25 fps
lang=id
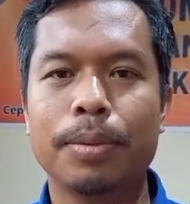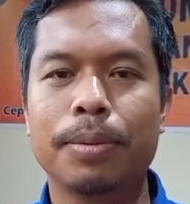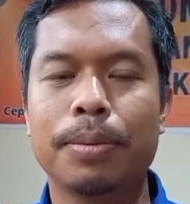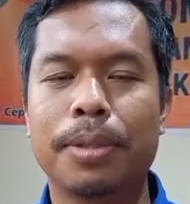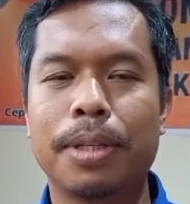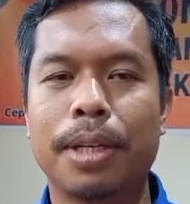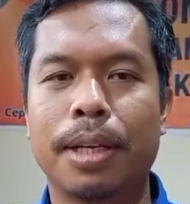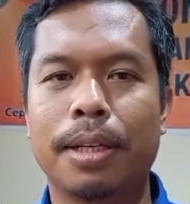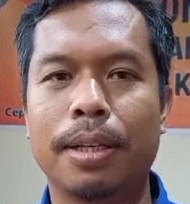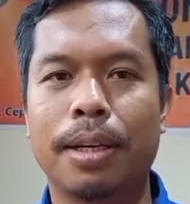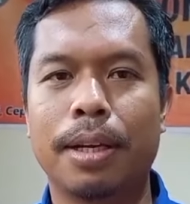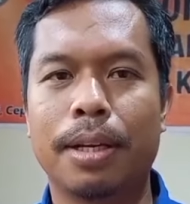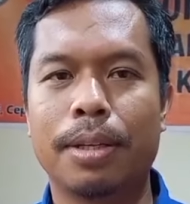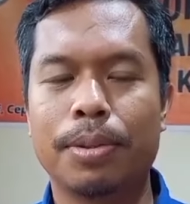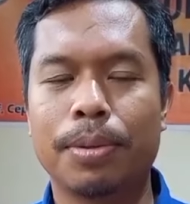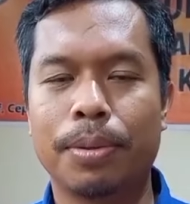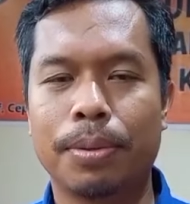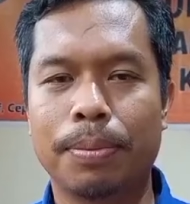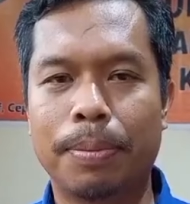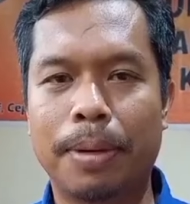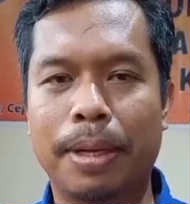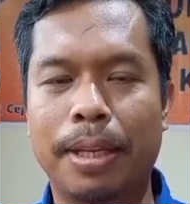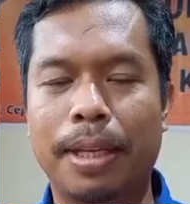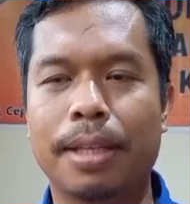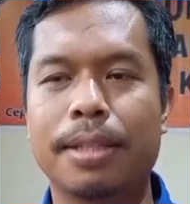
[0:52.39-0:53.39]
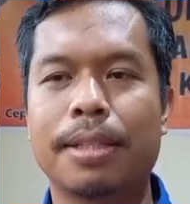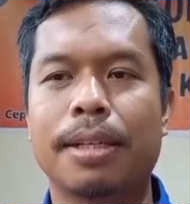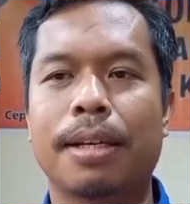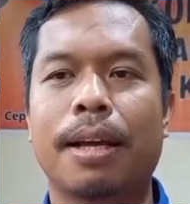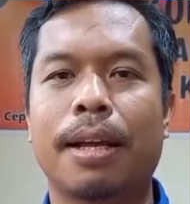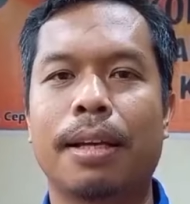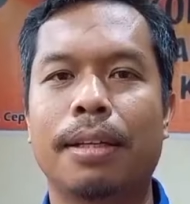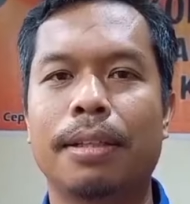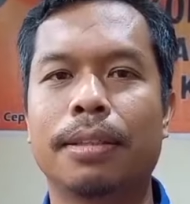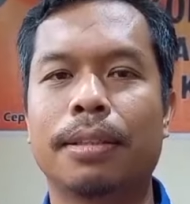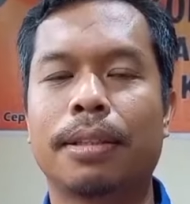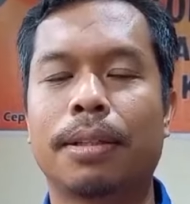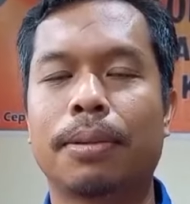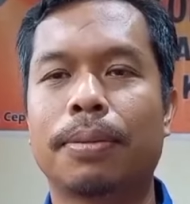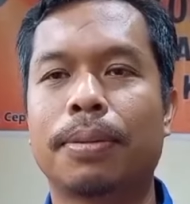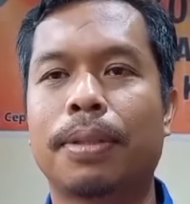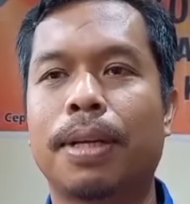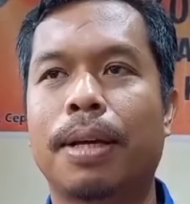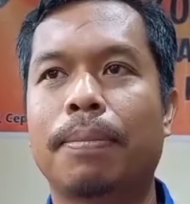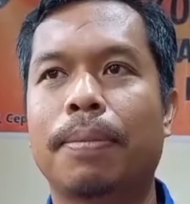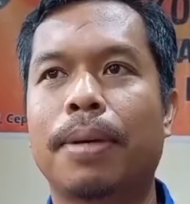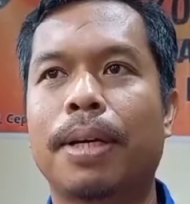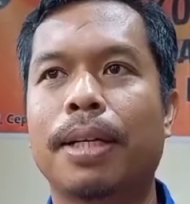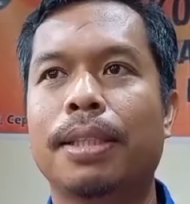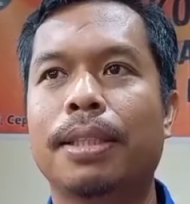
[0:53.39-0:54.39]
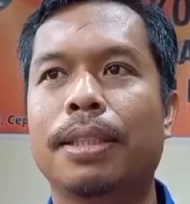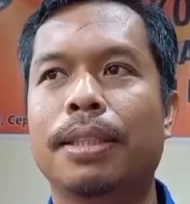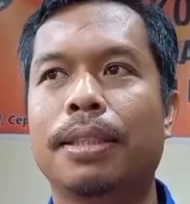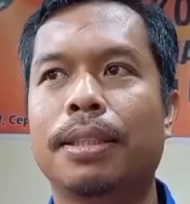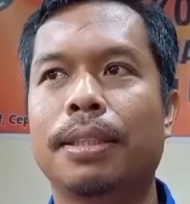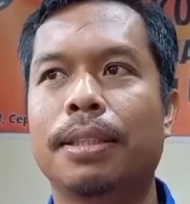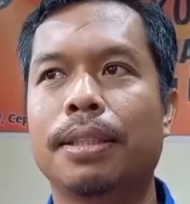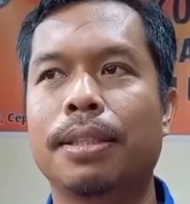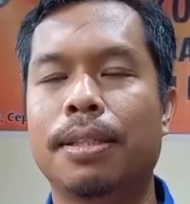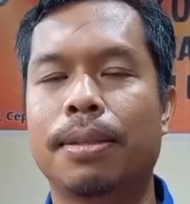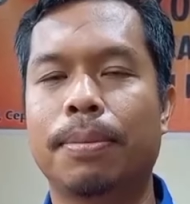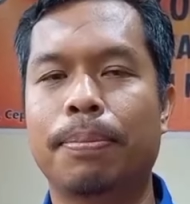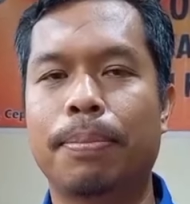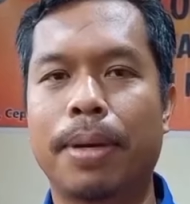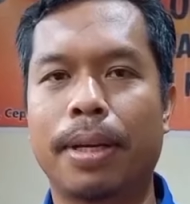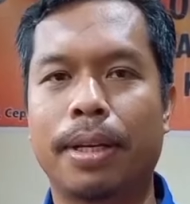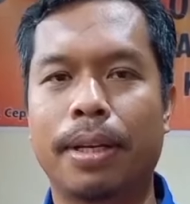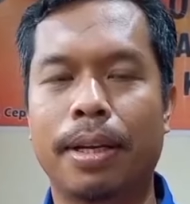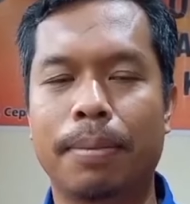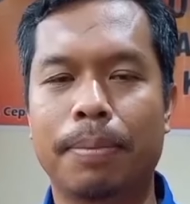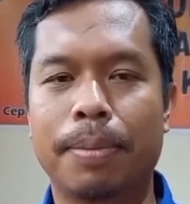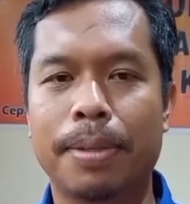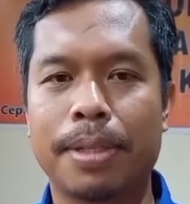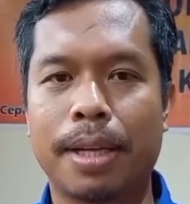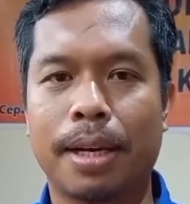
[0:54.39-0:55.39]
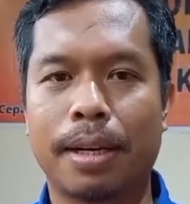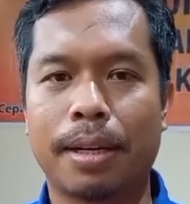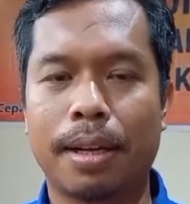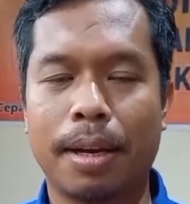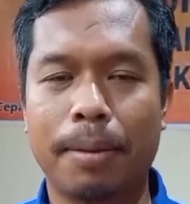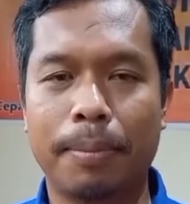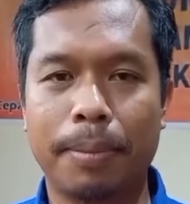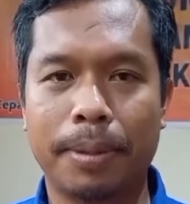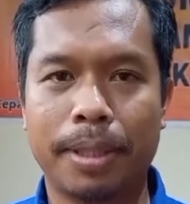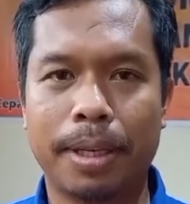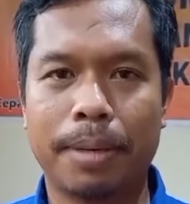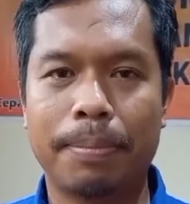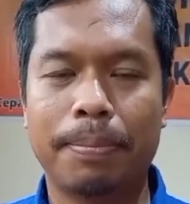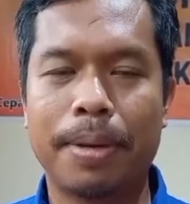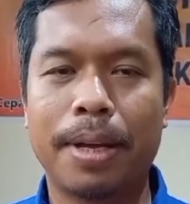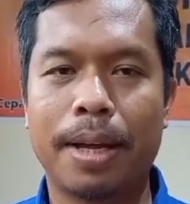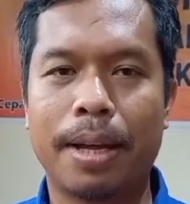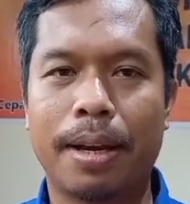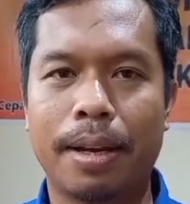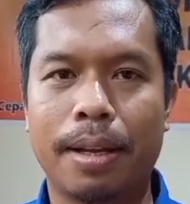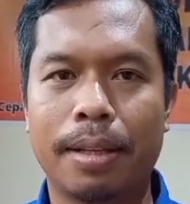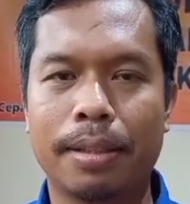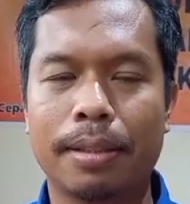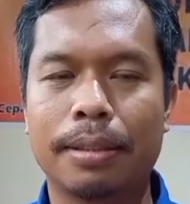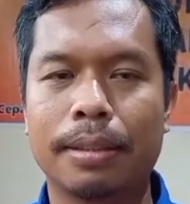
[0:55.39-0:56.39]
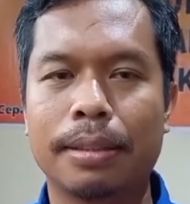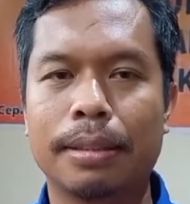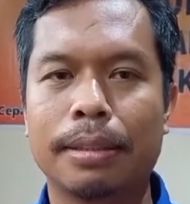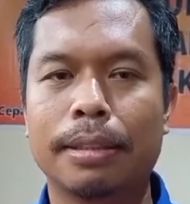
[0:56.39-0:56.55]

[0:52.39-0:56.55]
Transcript: hujannya cukup banyak sekali, terutama di sebagian besar Kalimantan Barat,